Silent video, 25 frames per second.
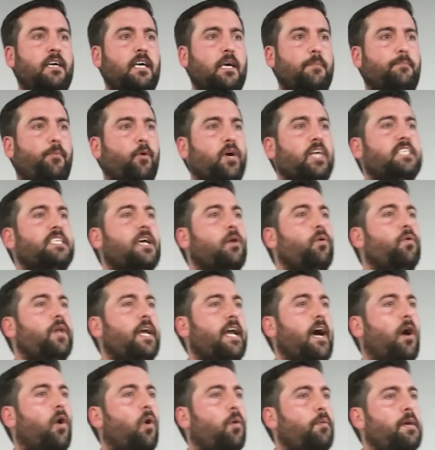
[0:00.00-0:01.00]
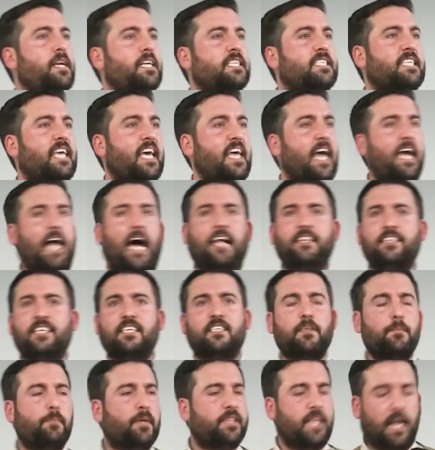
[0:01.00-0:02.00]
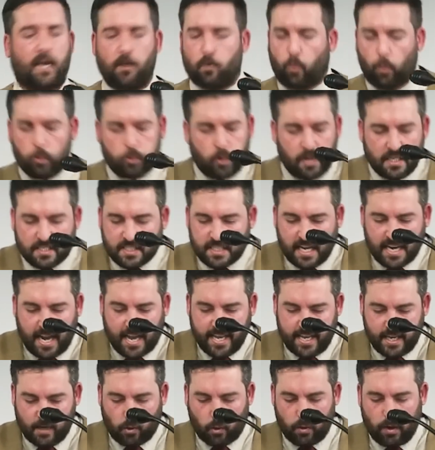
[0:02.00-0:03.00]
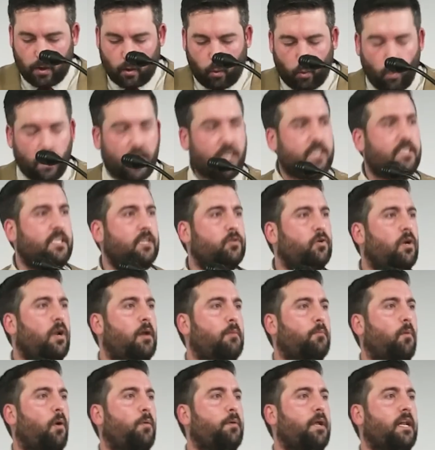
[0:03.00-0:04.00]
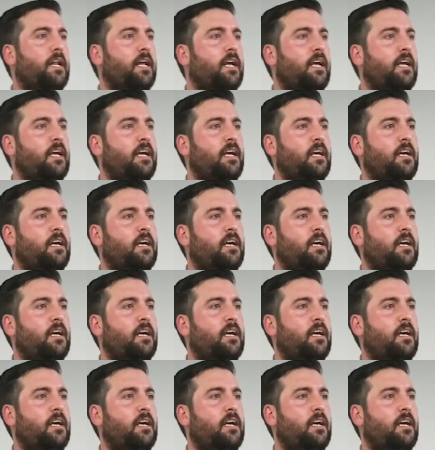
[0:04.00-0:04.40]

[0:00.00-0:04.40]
Y voy a saludar a jóvenes que antes de empezar el culto ya están ahí con el jueguecito en el móvil.